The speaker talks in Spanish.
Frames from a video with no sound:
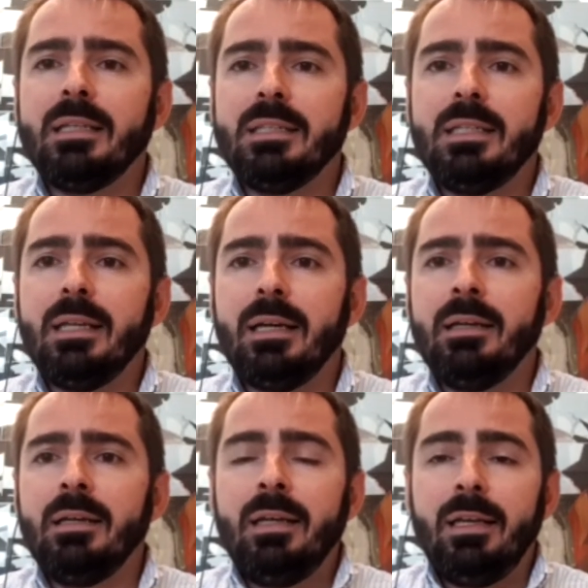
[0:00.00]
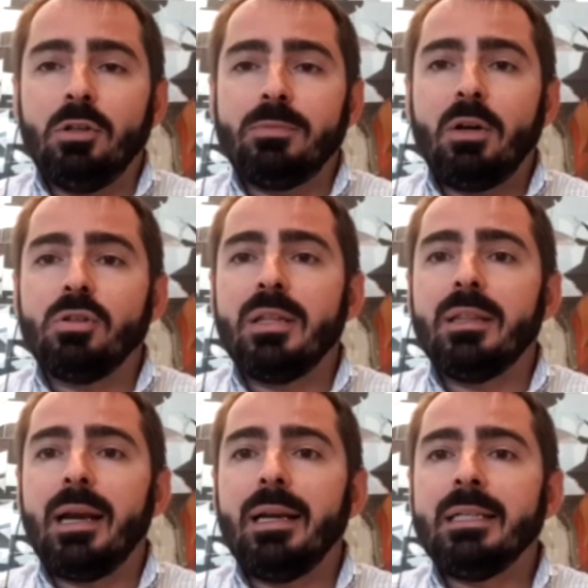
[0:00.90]
en China y los bancos
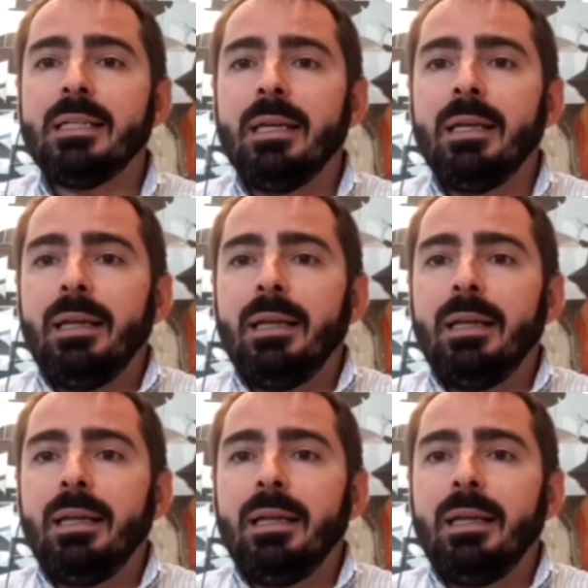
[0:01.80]
centrales